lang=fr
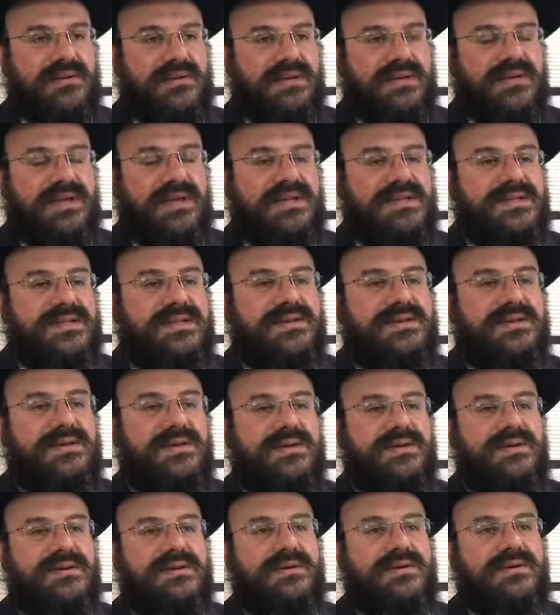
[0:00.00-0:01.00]
Qu'est-ce
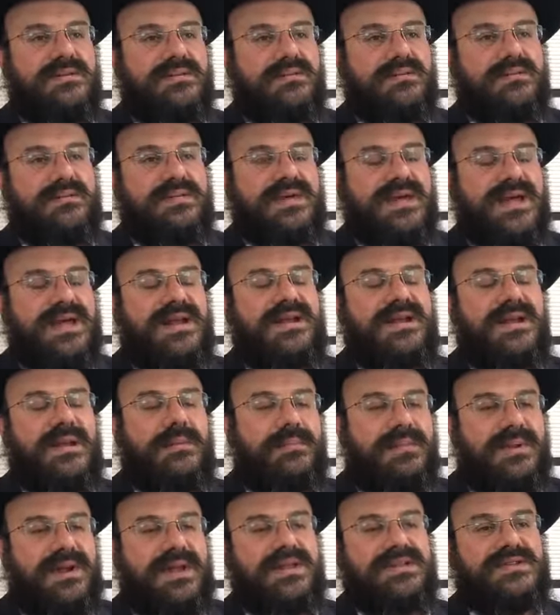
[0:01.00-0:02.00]
que, quelle est la
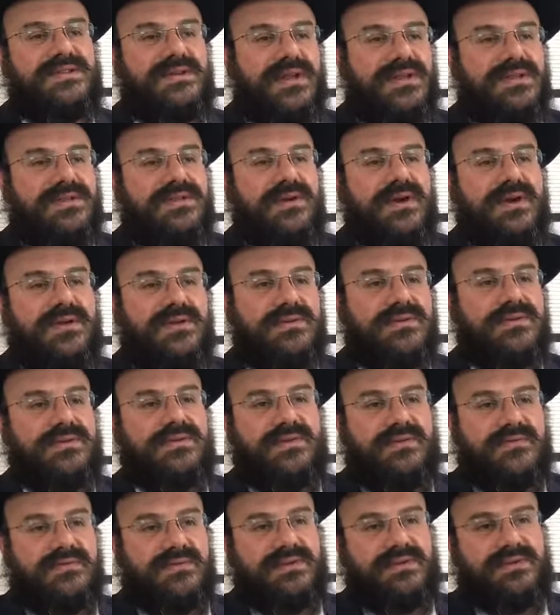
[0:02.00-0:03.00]
place de la Torah dans
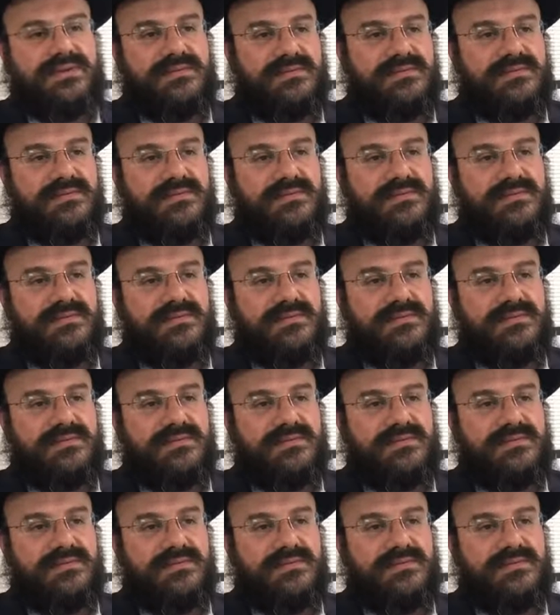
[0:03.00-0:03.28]
notre vie